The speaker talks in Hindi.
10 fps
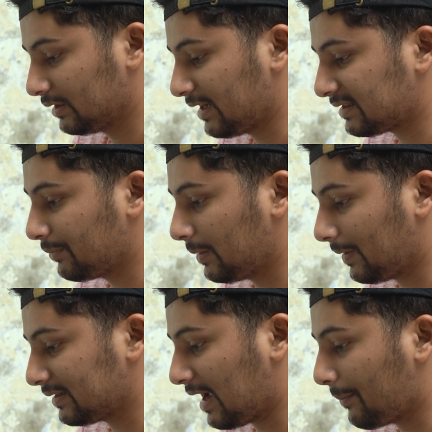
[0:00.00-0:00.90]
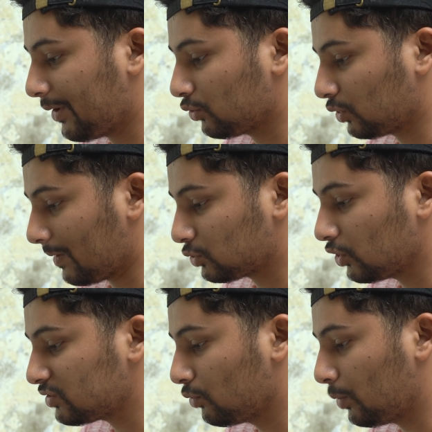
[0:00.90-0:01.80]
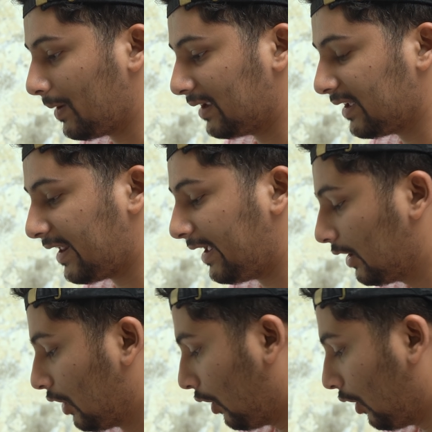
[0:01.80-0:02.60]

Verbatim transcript: जैसे मेरे पास यहाँ पे उसके बाद स्विच मोड पे आ जाना है